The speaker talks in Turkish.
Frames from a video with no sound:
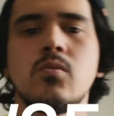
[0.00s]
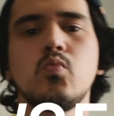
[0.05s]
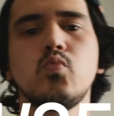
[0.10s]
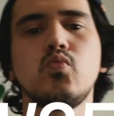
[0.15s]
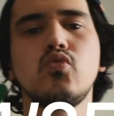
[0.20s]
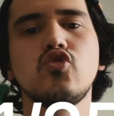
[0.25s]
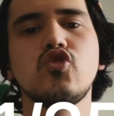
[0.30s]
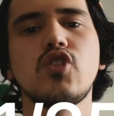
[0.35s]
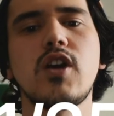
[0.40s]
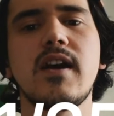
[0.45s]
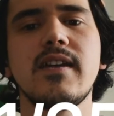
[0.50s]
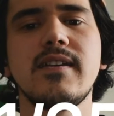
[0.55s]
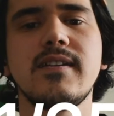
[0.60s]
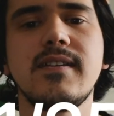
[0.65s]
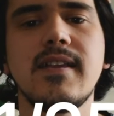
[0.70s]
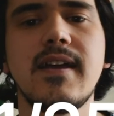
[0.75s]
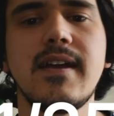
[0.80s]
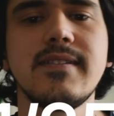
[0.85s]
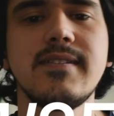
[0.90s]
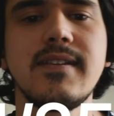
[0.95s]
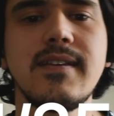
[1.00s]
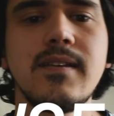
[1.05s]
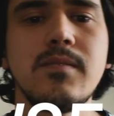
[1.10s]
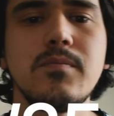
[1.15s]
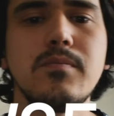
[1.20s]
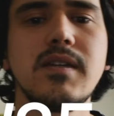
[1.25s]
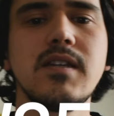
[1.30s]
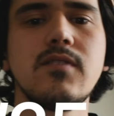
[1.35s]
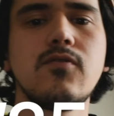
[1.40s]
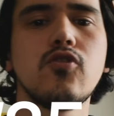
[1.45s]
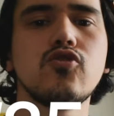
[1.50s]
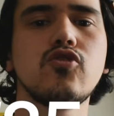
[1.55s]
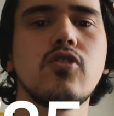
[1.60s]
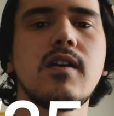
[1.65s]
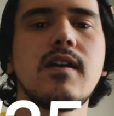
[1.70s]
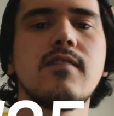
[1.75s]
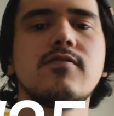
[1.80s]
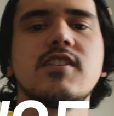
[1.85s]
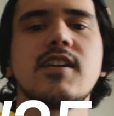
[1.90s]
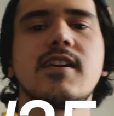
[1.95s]
Bu tarihlerde bir
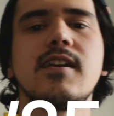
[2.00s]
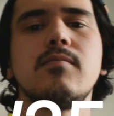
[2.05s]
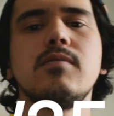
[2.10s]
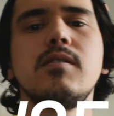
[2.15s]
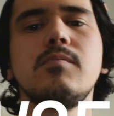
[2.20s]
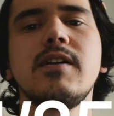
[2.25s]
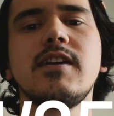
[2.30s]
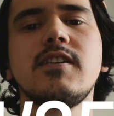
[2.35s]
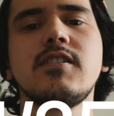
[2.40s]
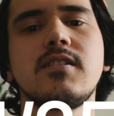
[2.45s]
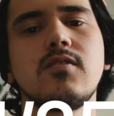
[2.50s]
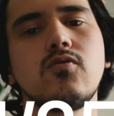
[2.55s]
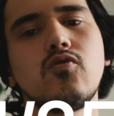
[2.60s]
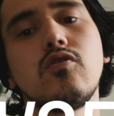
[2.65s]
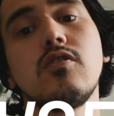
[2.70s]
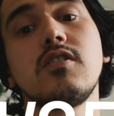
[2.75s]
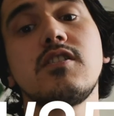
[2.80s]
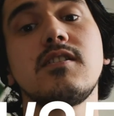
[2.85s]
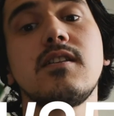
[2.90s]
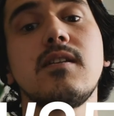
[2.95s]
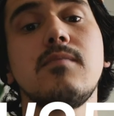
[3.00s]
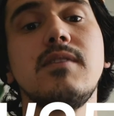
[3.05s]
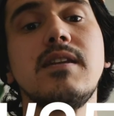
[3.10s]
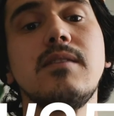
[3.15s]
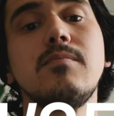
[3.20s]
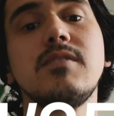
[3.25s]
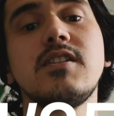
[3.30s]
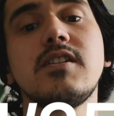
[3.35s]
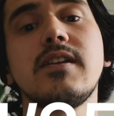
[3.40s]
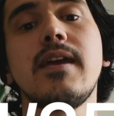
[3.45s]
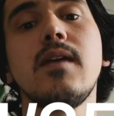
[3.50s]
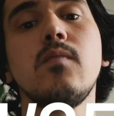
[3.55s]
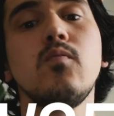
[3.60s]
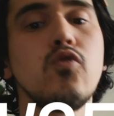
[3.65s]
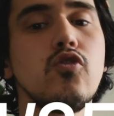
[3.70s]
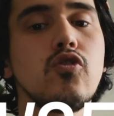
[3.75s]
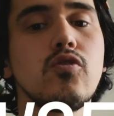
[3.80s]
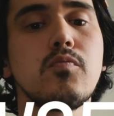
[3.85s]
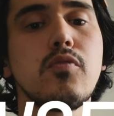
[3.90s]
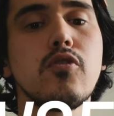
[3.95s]
fotoğraf çekebilmek için ulaşılabilmiş en
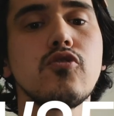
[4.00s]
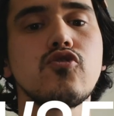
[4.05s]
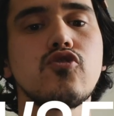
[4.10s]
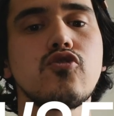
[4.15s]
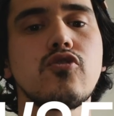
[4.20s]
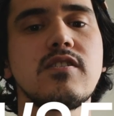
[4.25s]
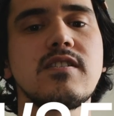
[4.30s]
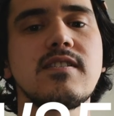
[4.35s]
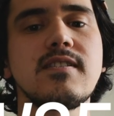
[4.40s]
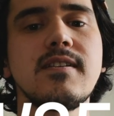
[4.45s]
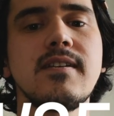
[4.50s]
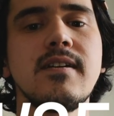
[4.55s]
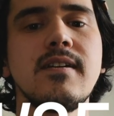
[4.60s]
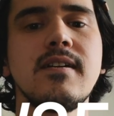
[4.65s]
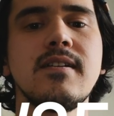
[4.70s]
büyük poz süresi